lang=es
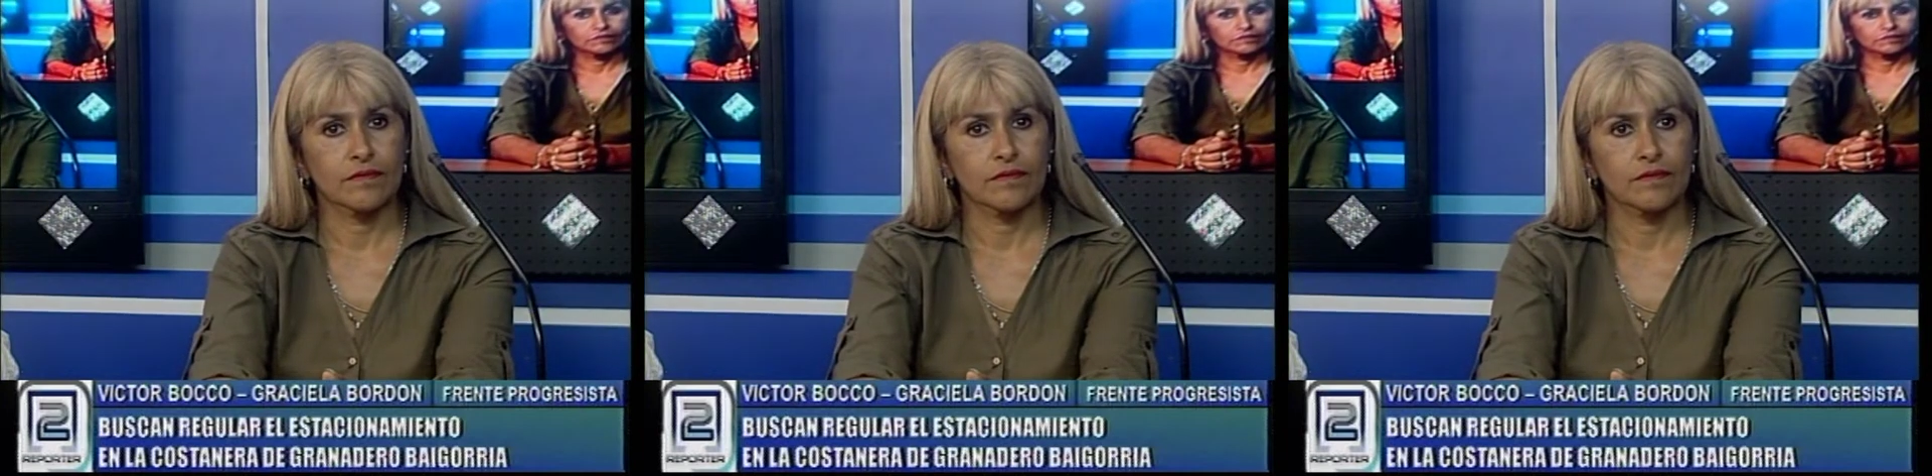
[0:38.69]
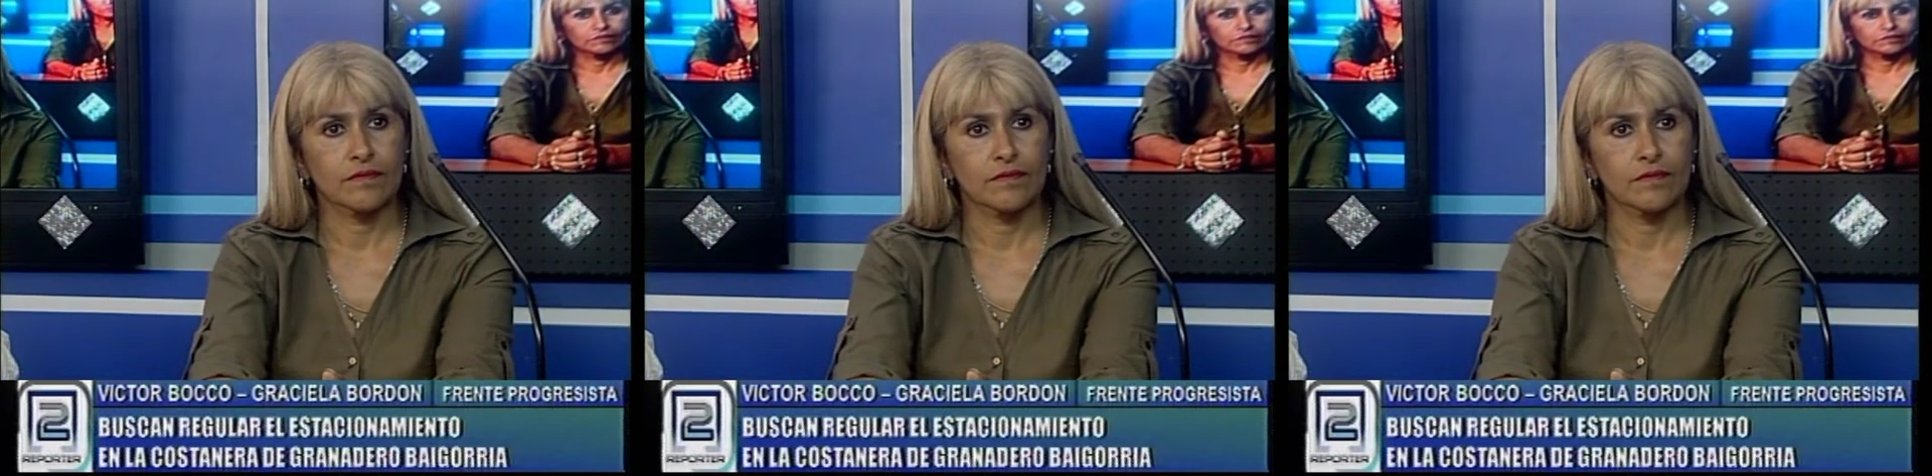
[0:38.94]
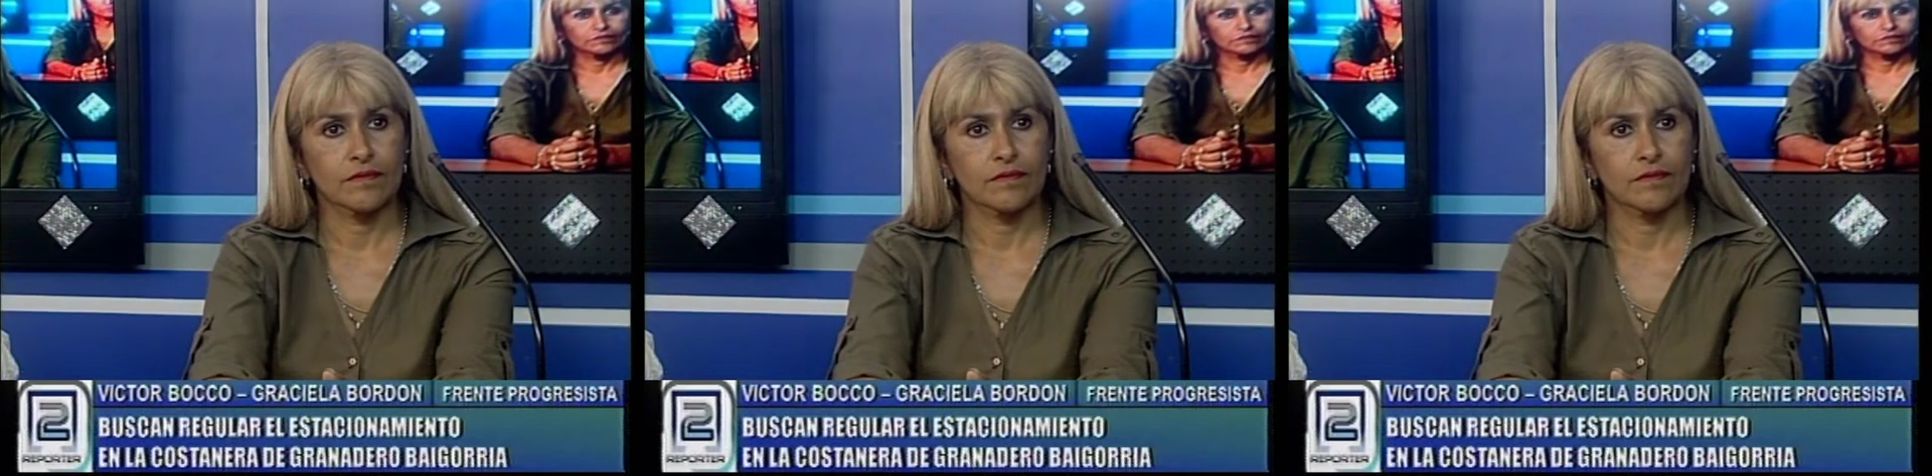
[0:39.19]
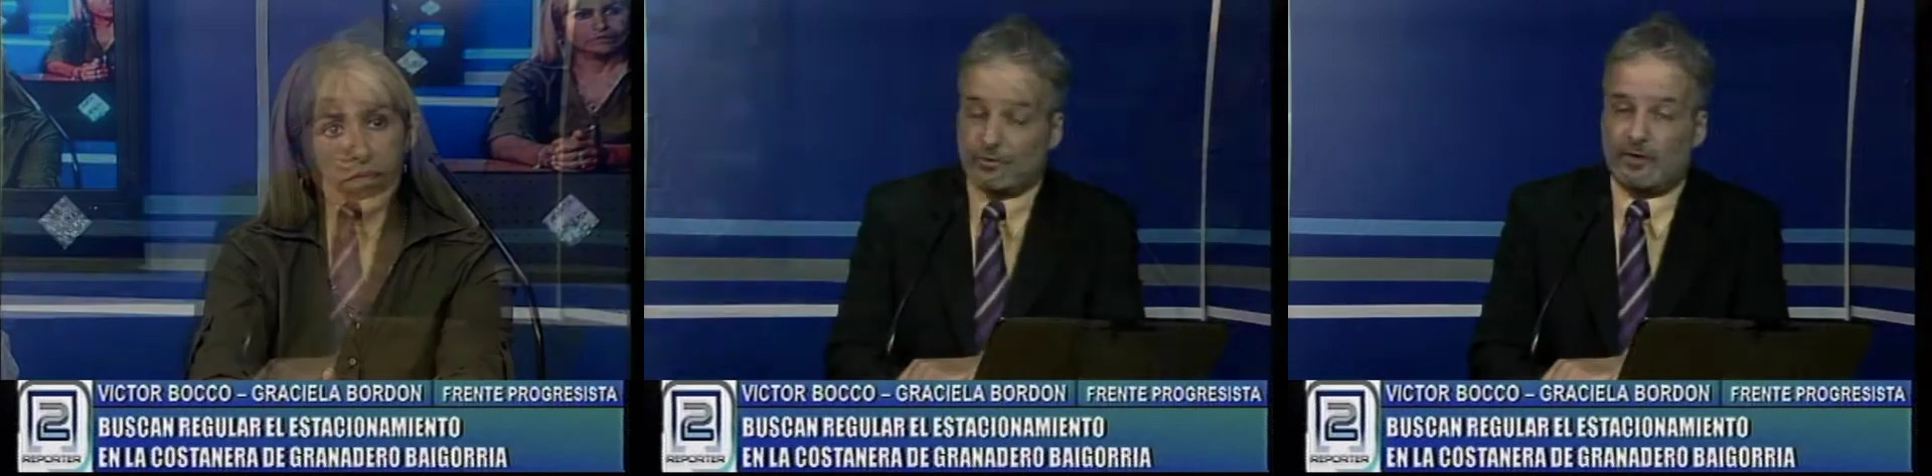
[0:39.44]
el
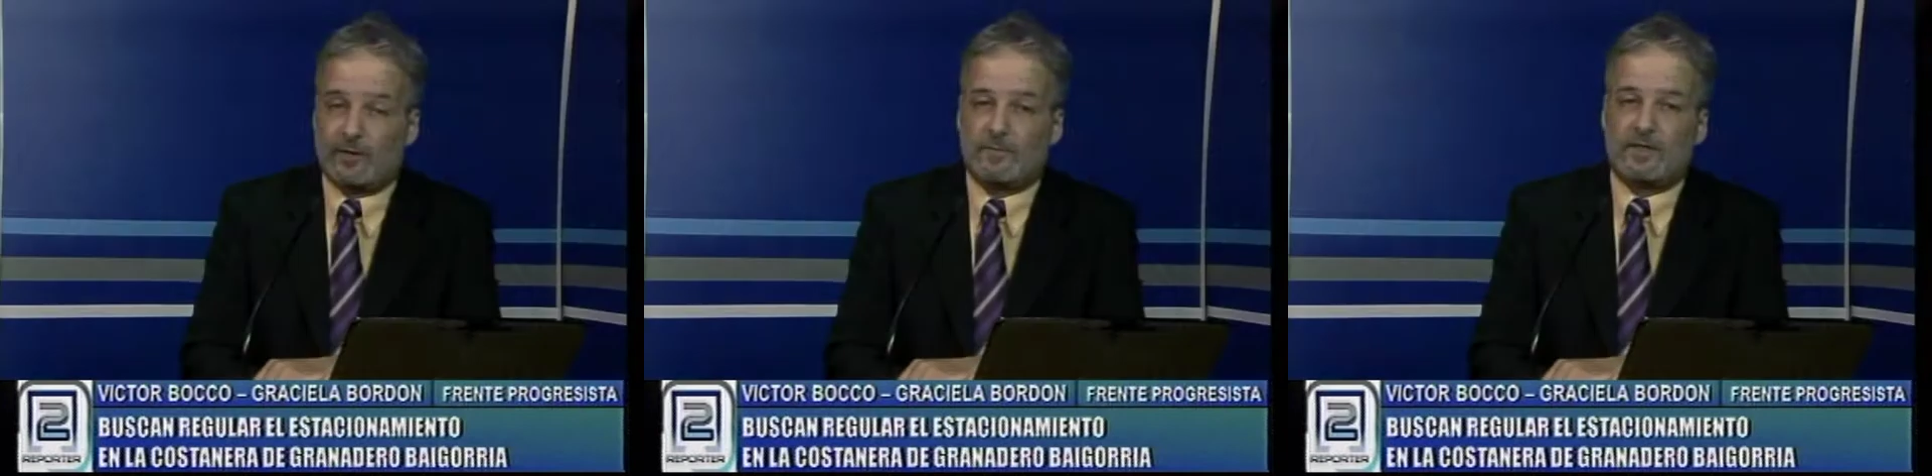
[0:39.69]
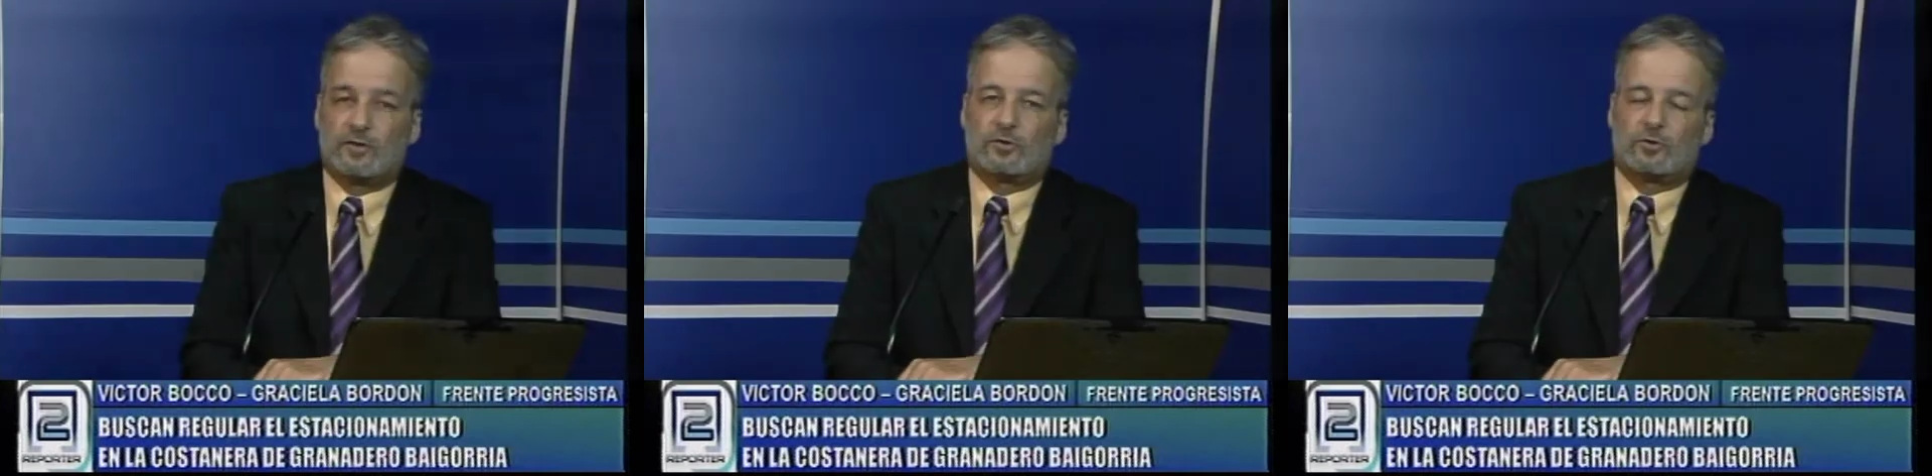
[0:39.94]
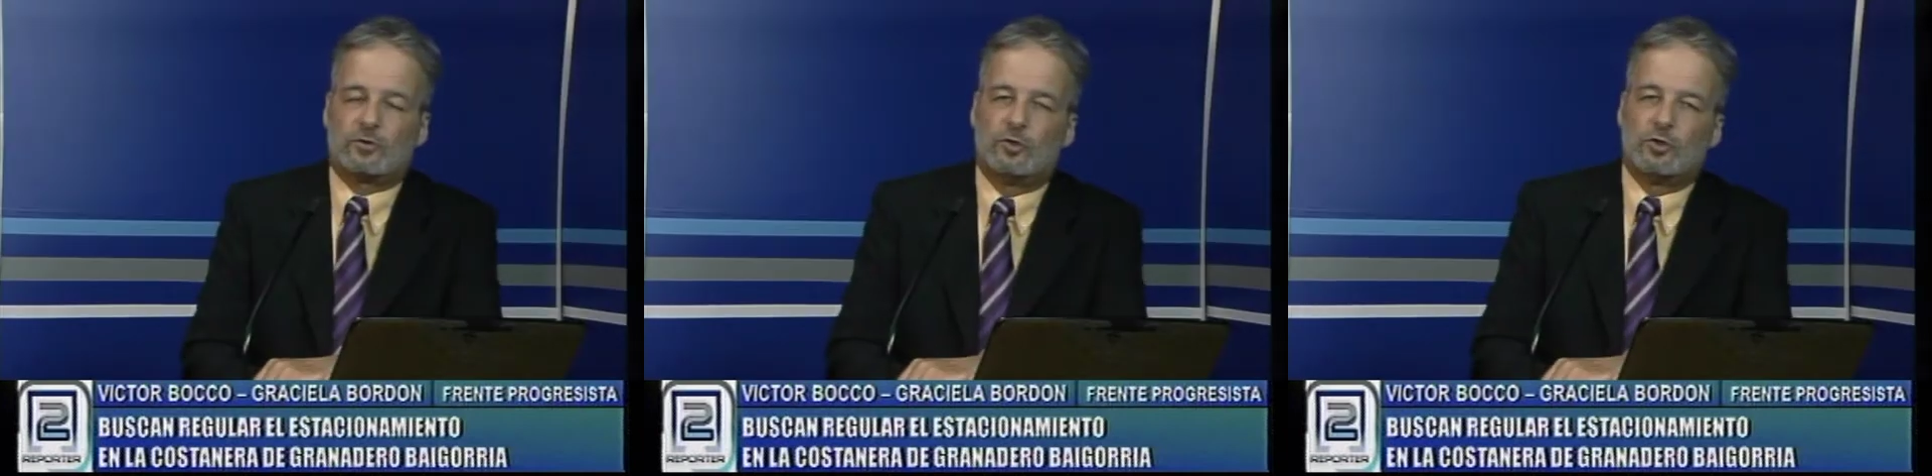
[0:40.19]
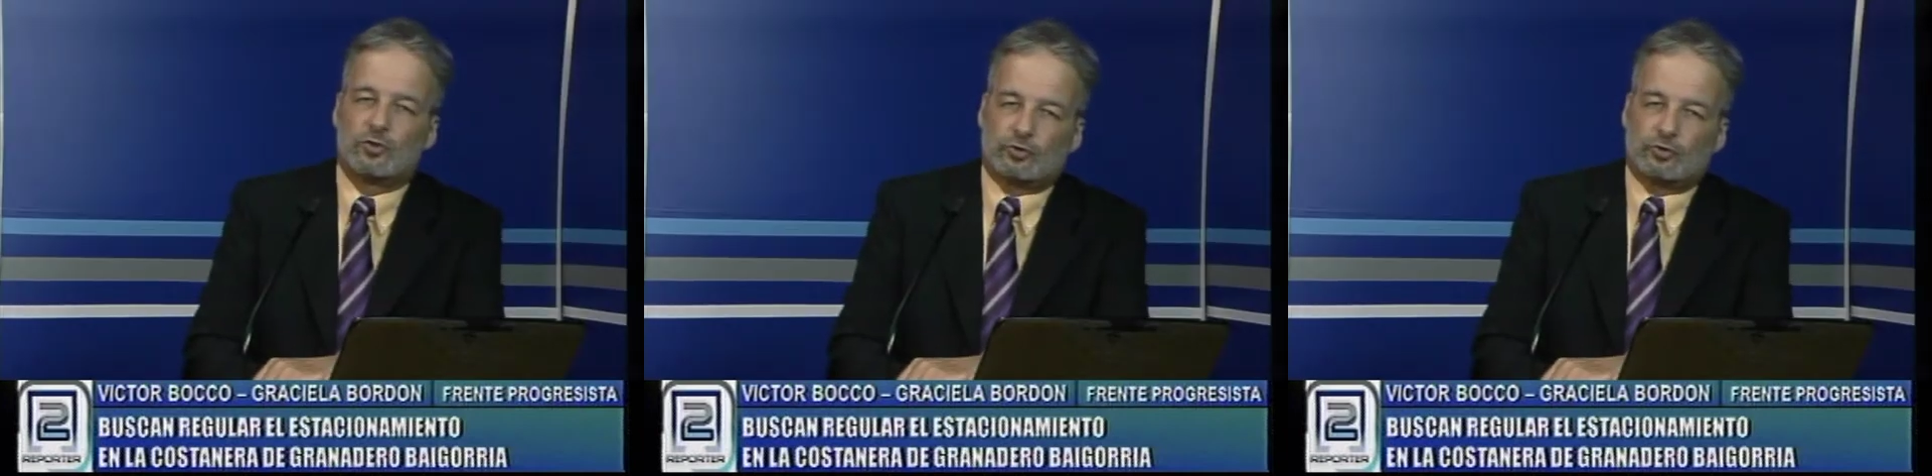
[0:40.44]
estacionamiento